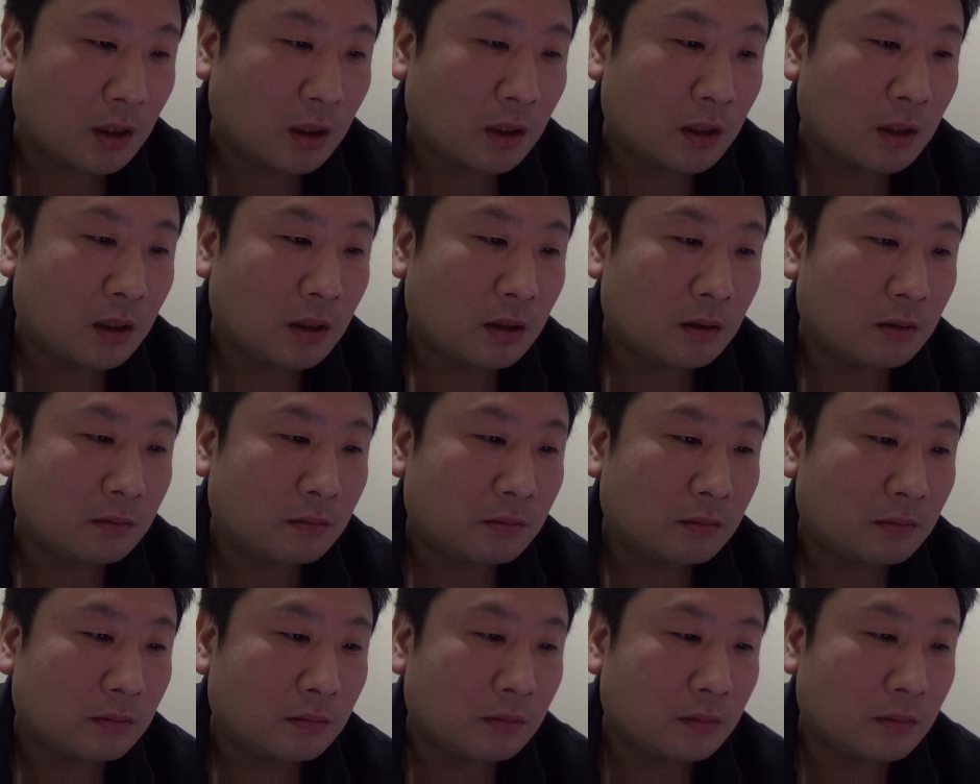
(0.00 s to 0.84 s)
という
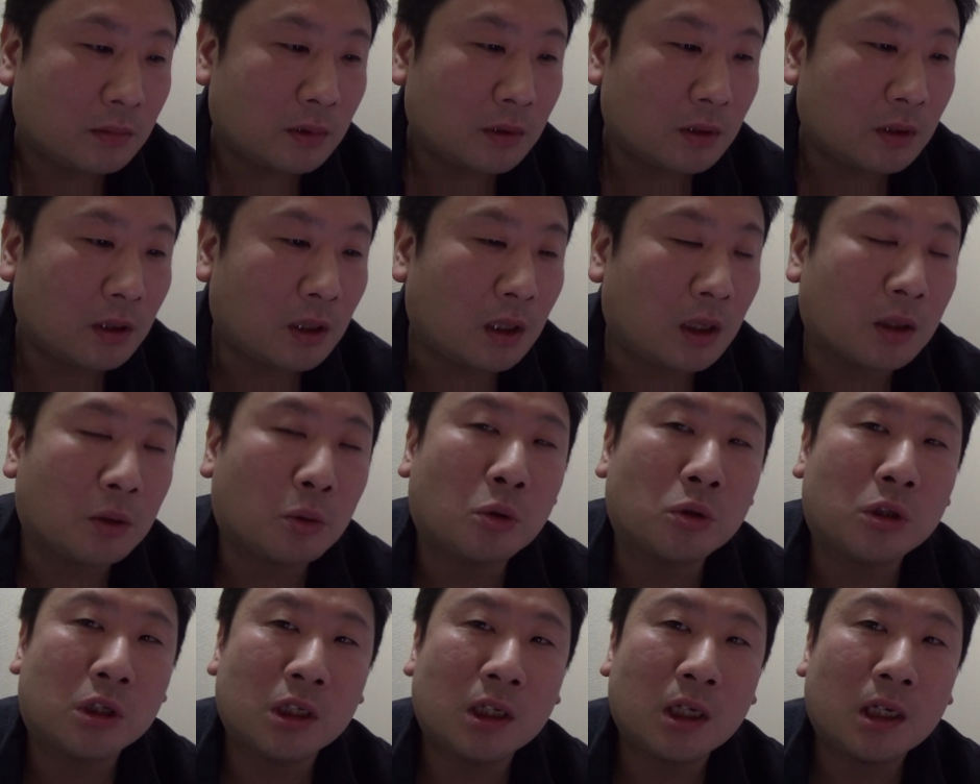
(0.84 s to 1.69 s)
形で、あ
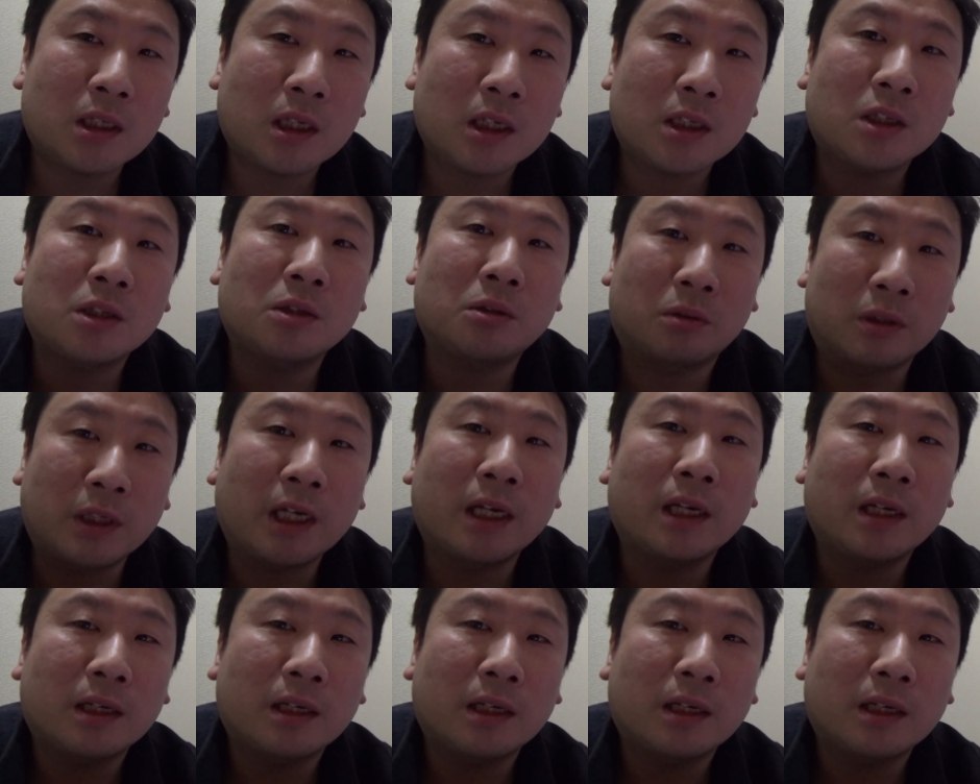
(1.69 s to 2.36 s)
こちらですよね。